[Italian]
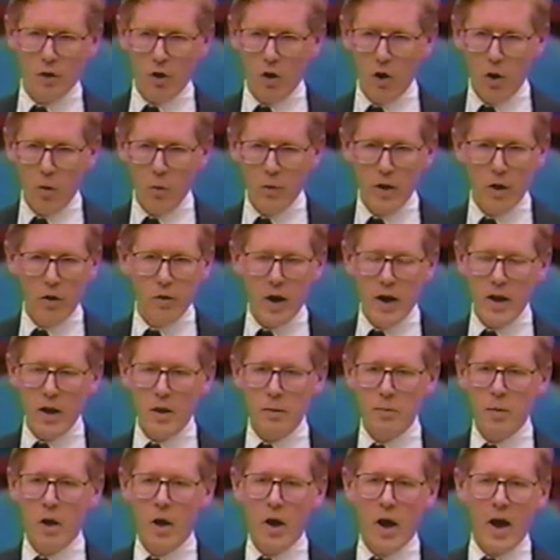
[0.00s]
leader
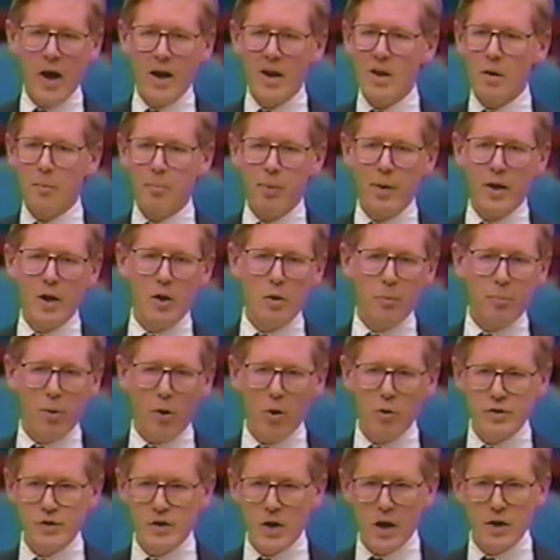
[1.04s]
dell'opposizione Bob Ray,
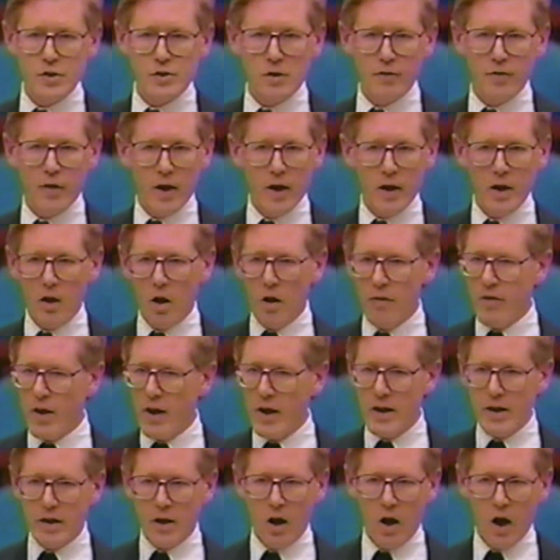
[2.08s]
il quale chiese
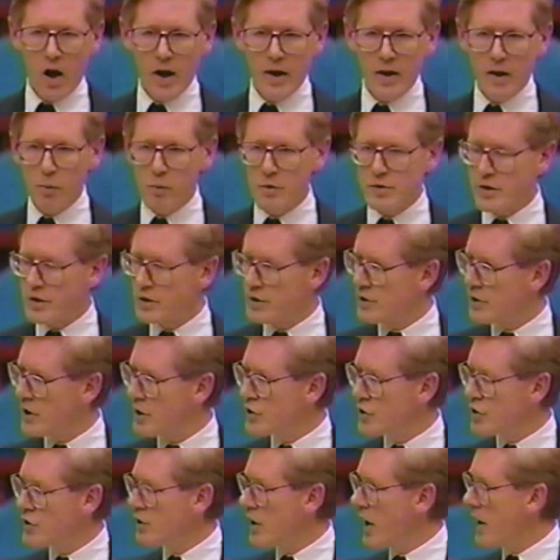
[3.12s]
spiegazioni all'attorney
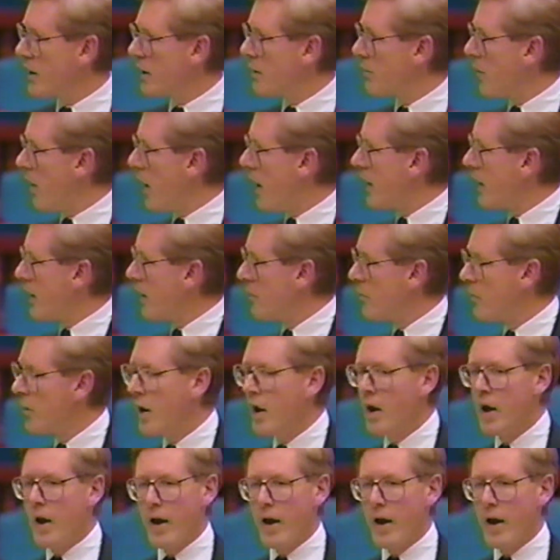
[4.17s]
general Ian Scott.